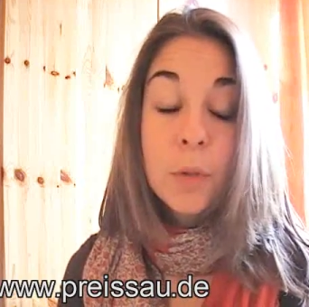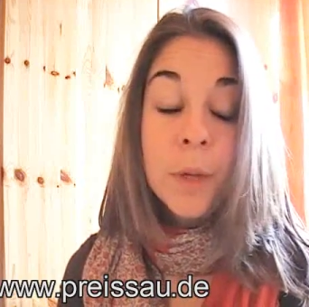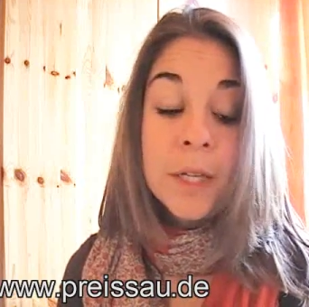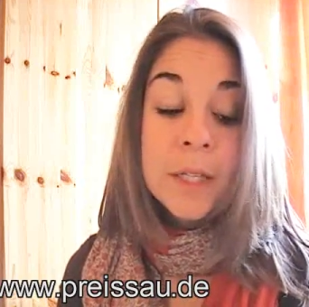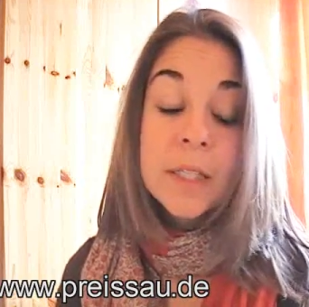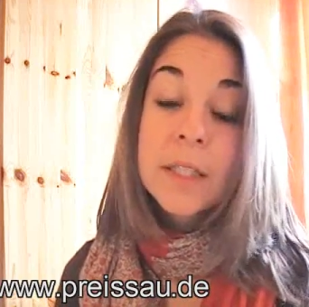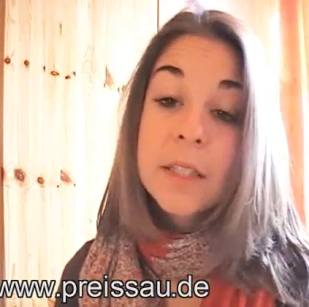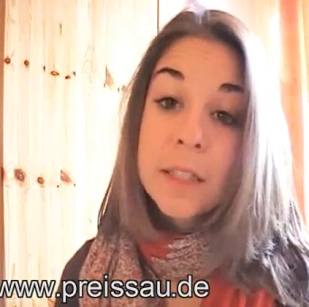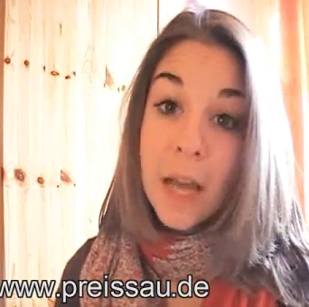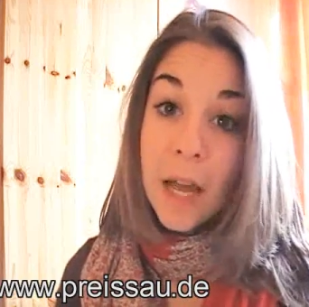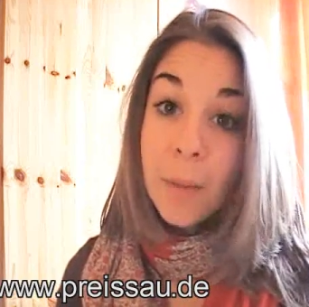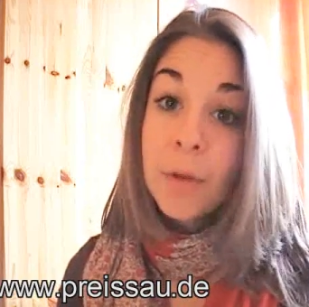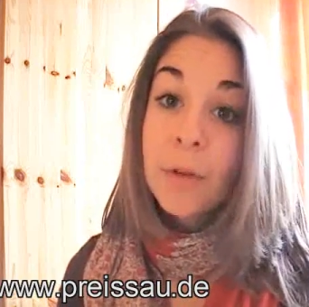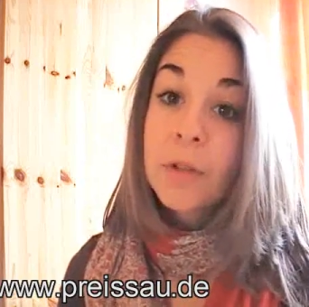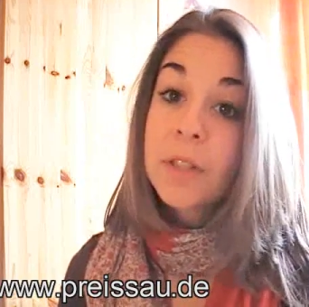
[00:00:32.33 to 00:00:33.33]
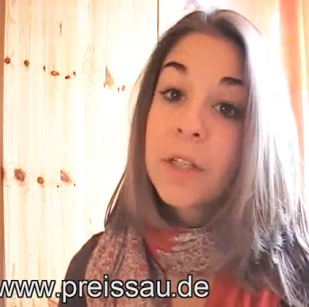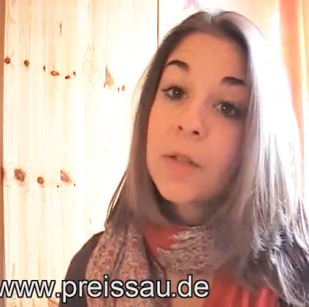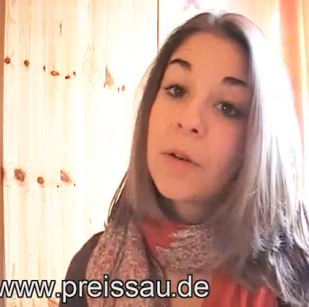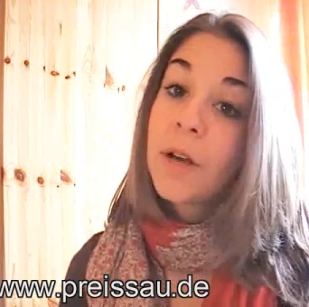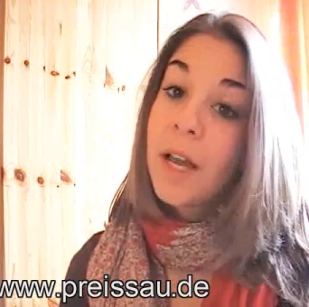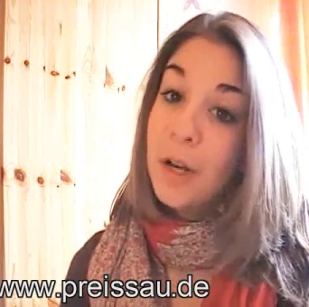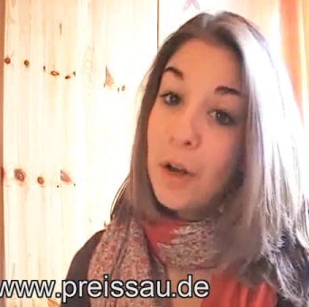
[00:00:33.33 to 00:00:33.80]
Und übrigens, da
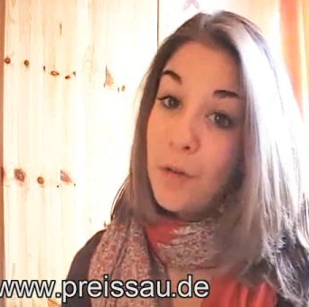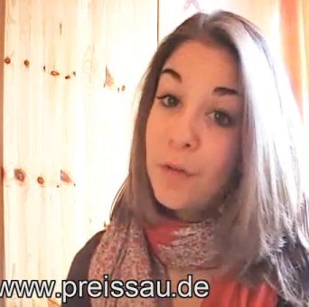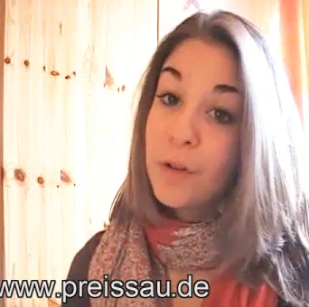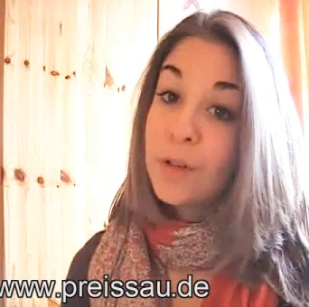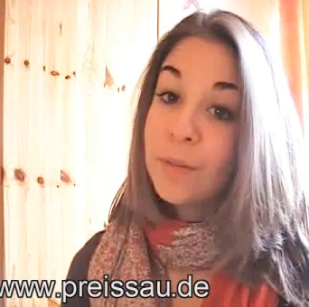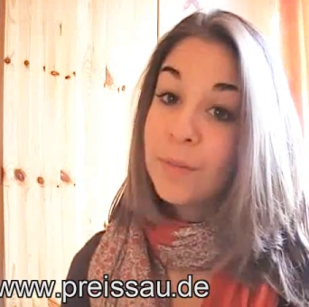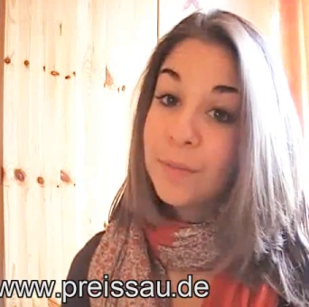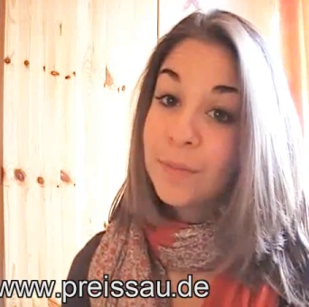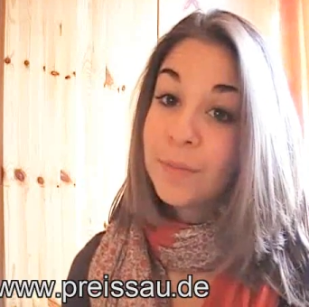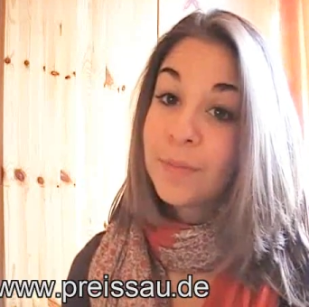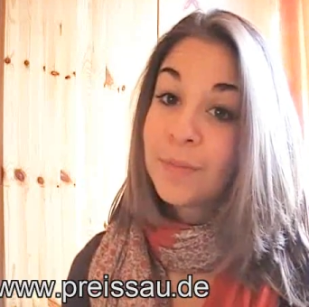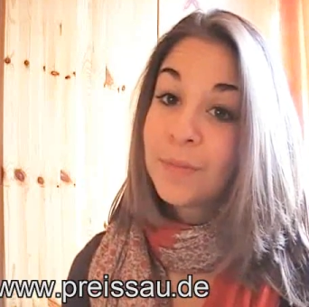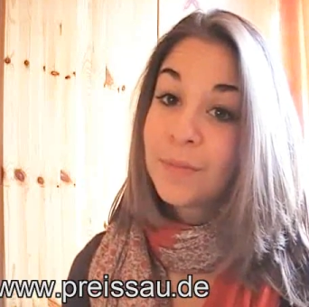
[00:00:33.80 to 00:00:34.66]
benutzt er sogar einen Löffel.